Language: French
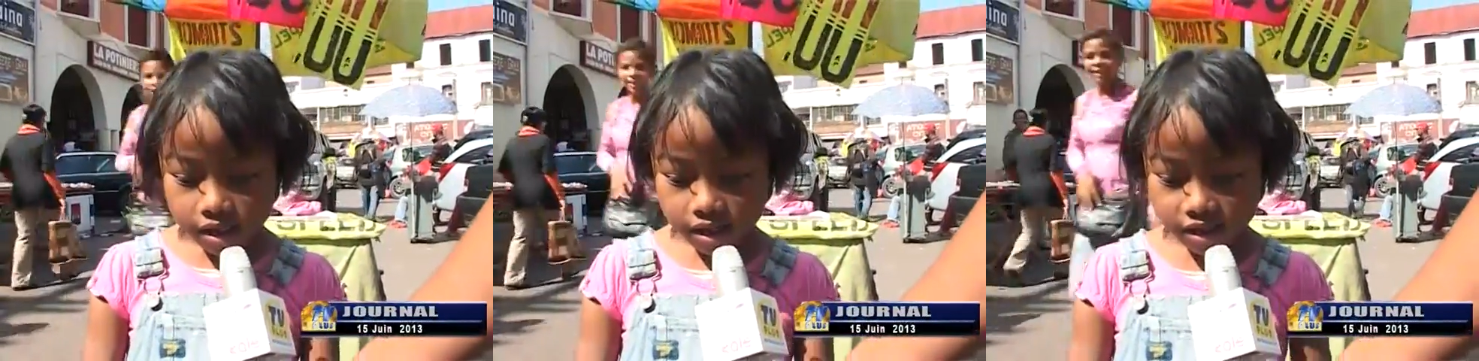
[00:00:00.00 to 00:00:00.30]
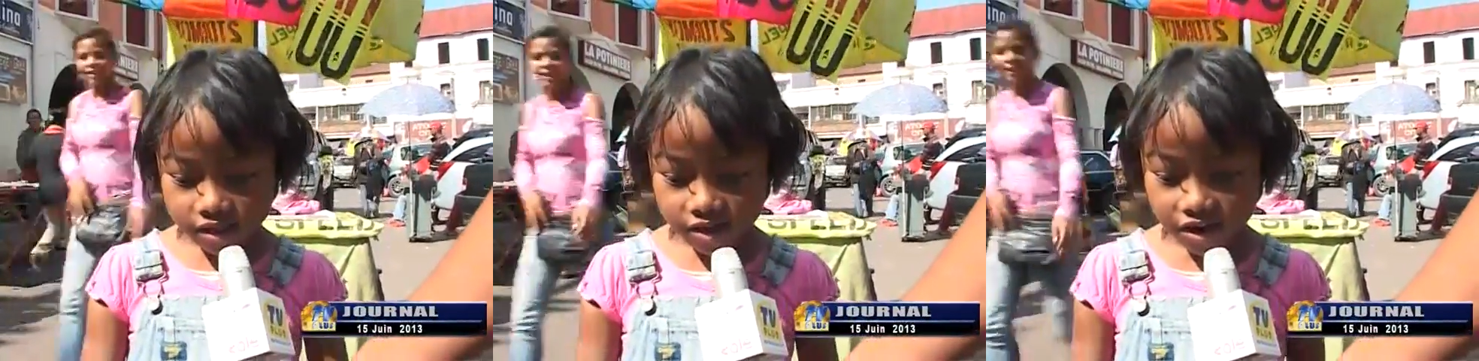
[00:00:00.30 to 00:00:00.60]

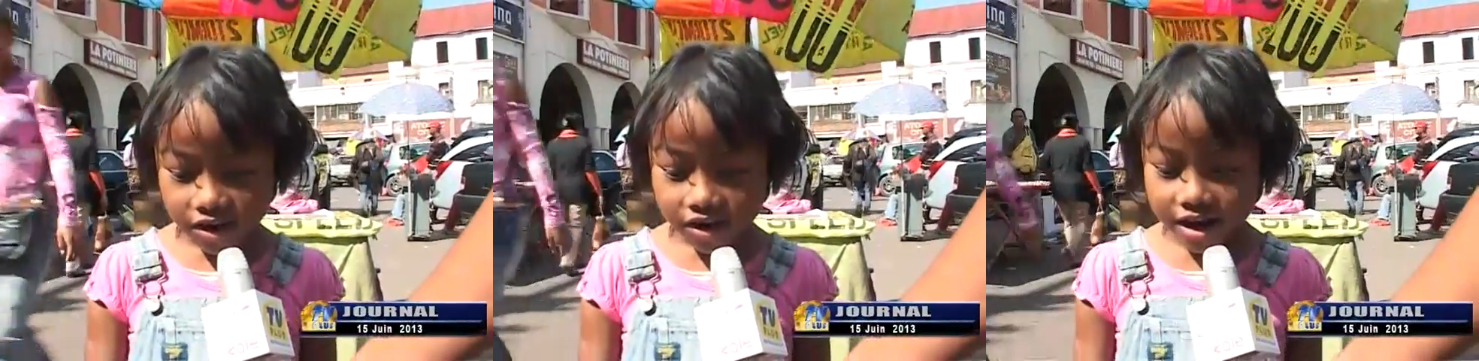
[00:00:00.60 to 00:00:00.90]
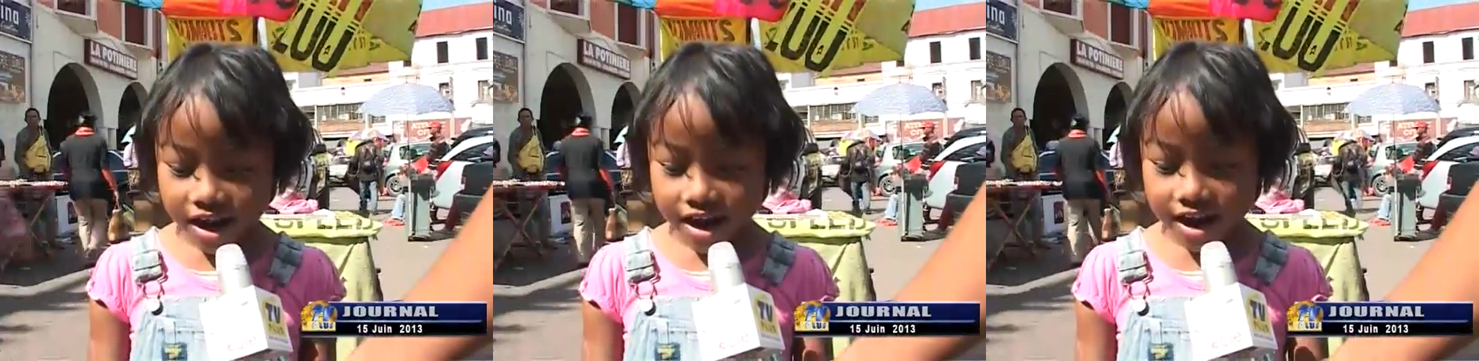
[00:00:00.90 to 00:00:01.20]
il ne
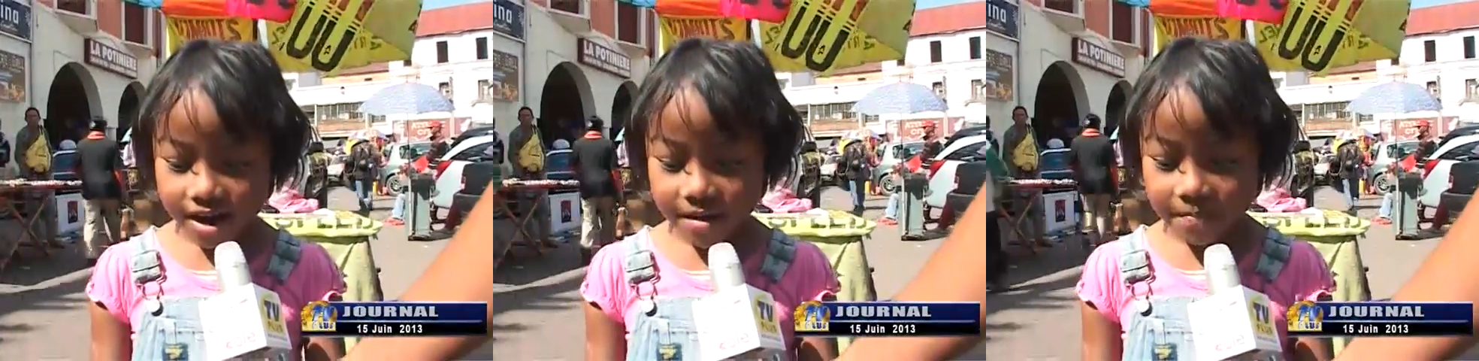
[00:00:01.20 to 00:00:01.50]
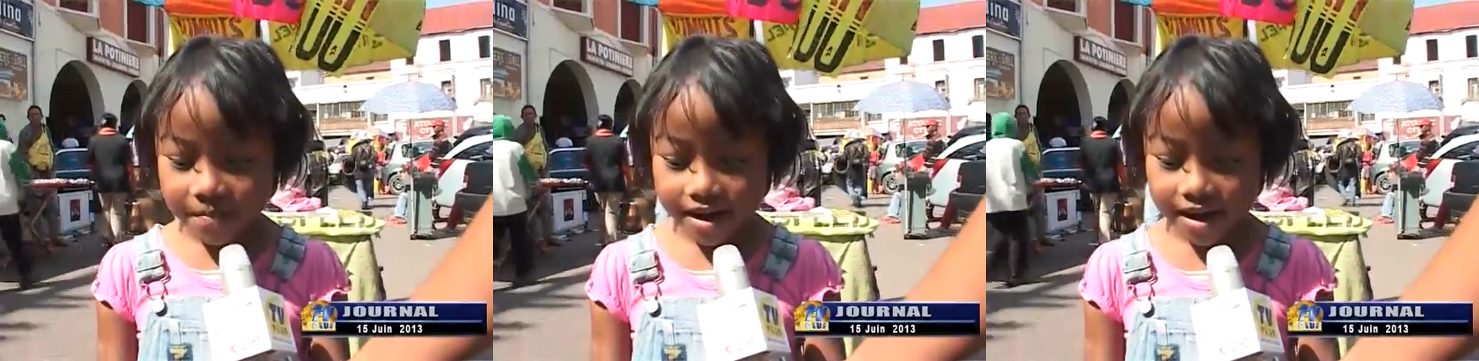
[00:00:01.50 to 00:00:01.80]

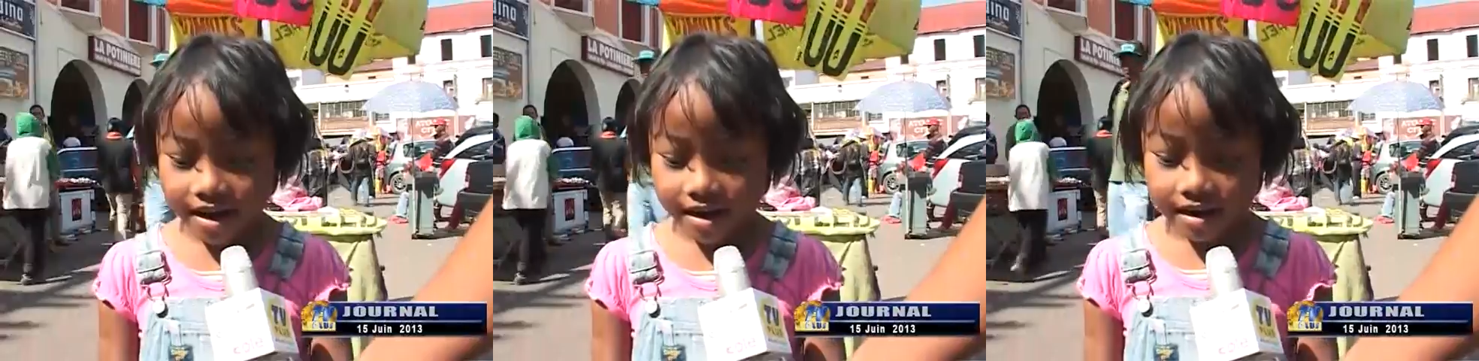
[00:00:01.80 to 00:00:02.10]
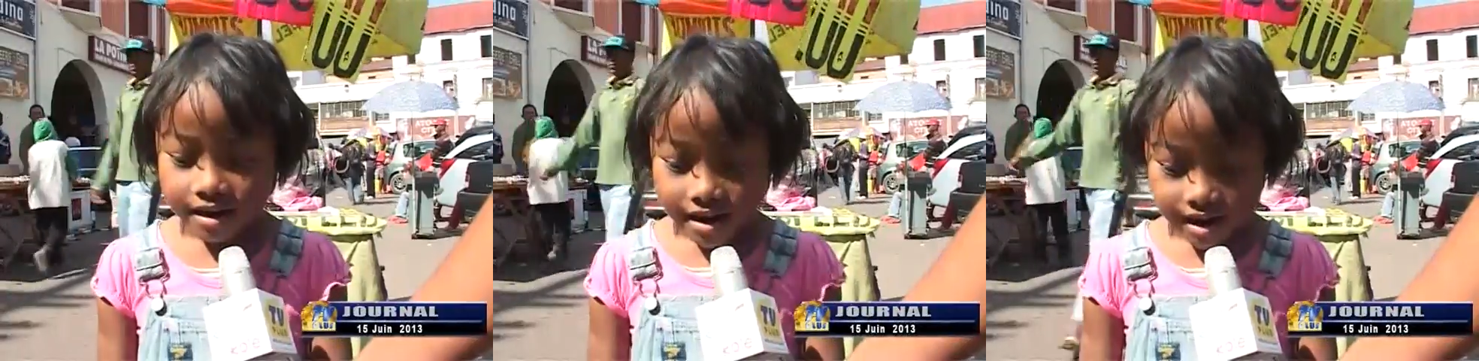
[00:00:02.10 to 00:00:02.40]
rappelle
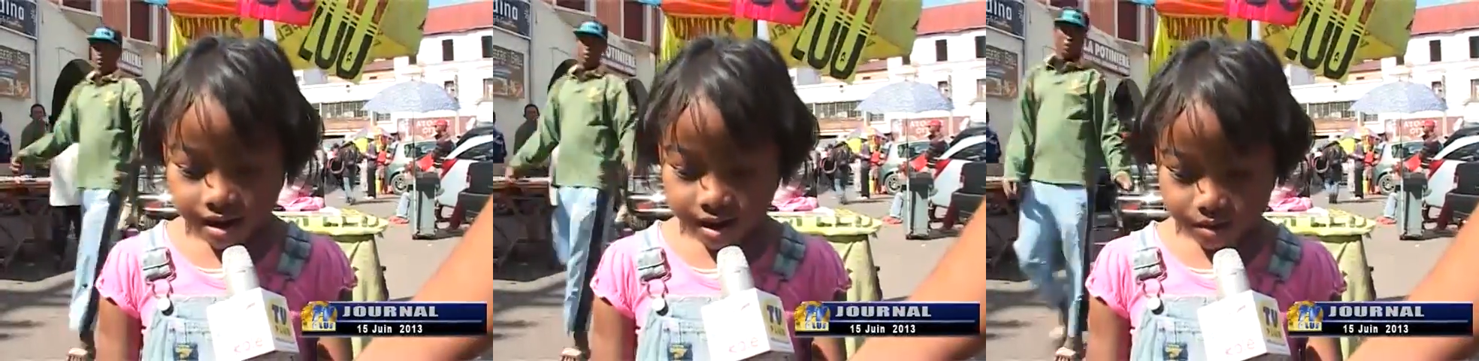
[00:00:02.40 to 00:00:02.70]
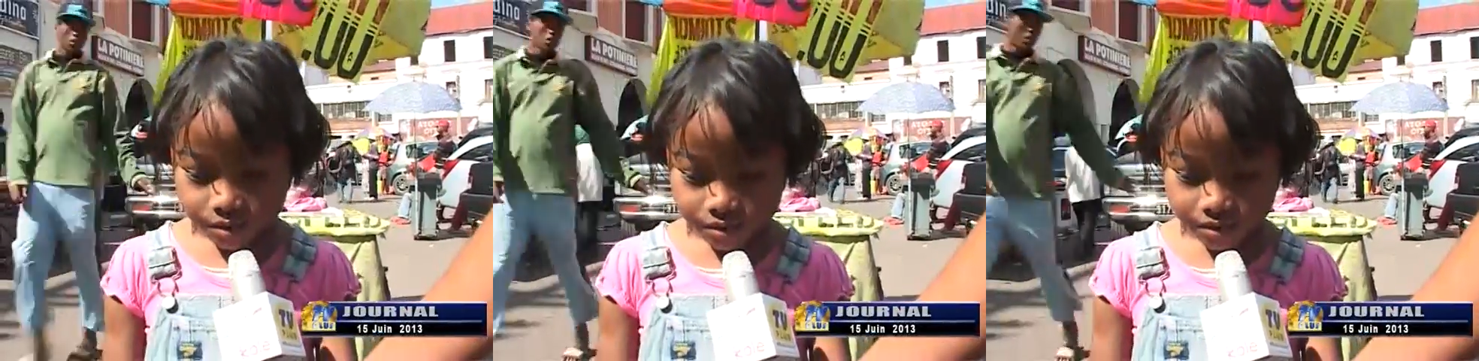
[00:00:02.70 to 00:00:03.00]

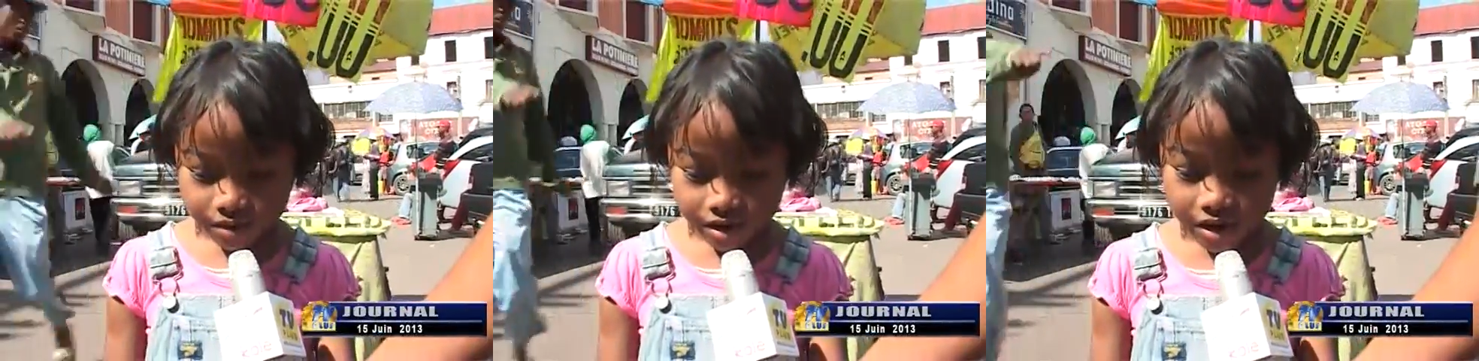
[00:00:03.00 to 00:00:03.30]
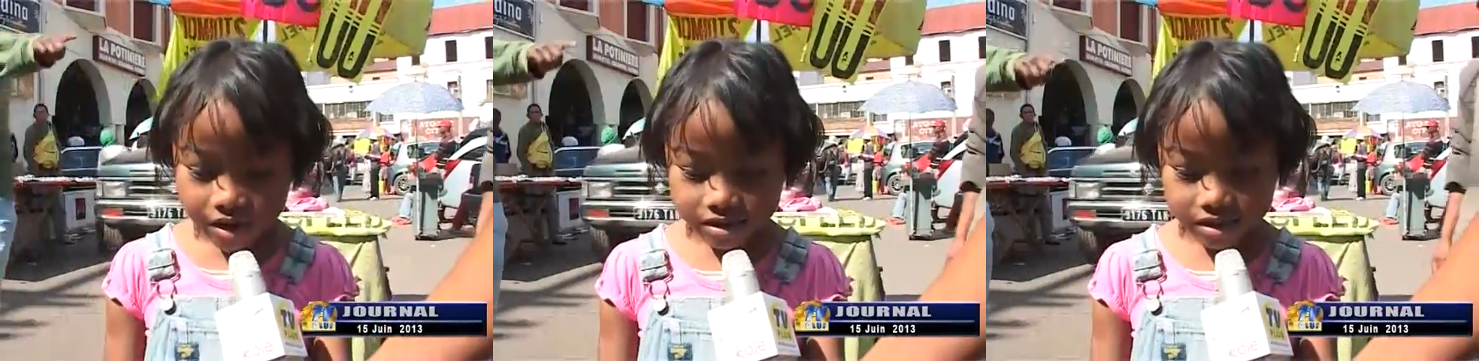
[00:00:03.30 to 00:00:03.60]
un
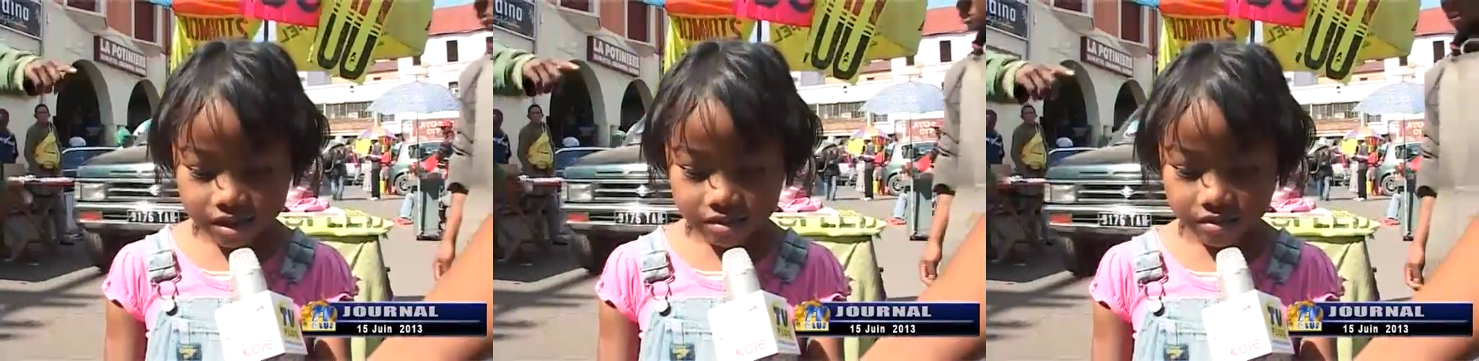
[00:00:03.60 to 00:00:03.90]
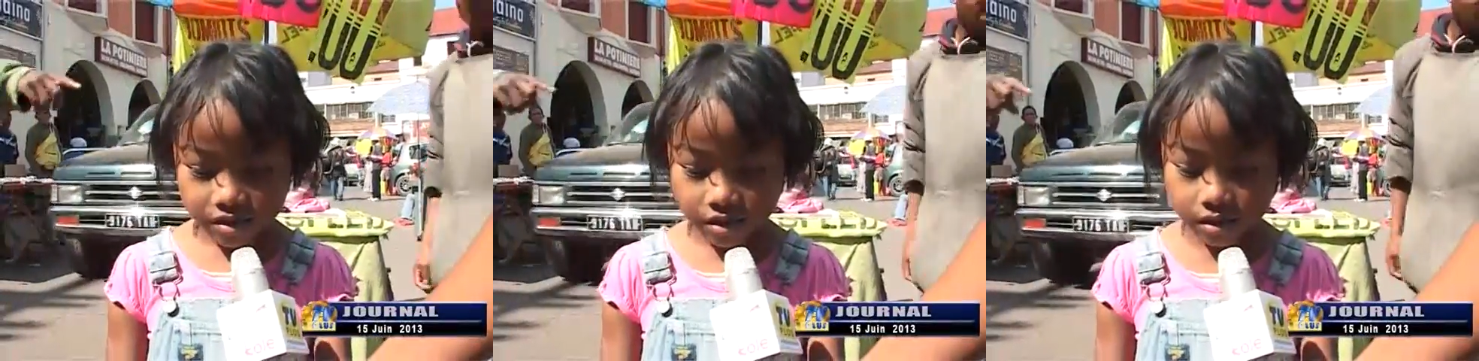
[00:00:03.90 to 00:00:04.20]
heureux
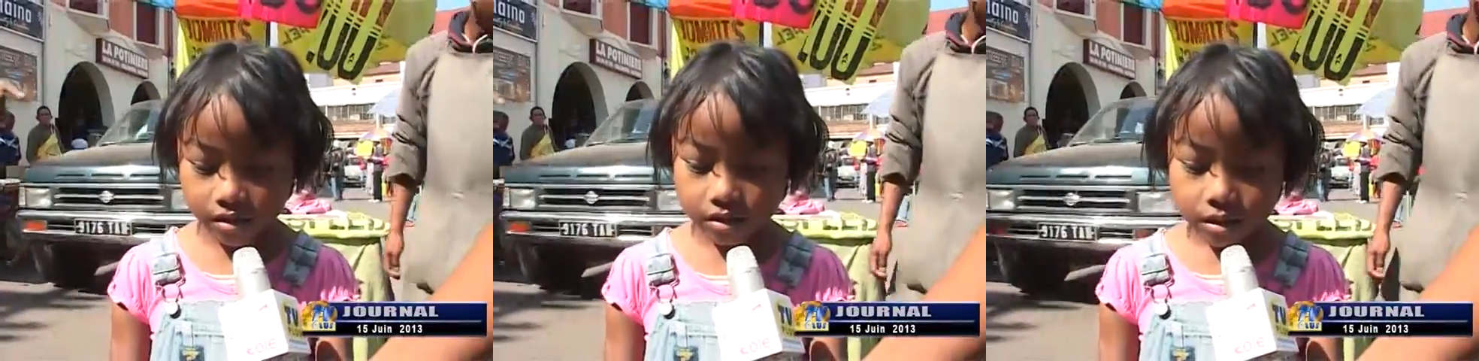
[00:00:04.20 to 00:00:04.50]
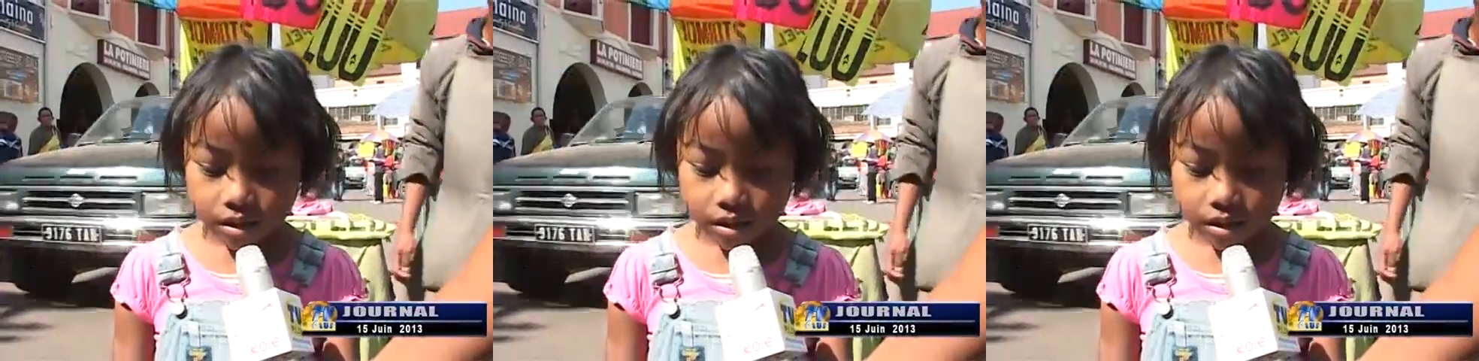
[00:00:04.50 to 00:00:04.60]
citron.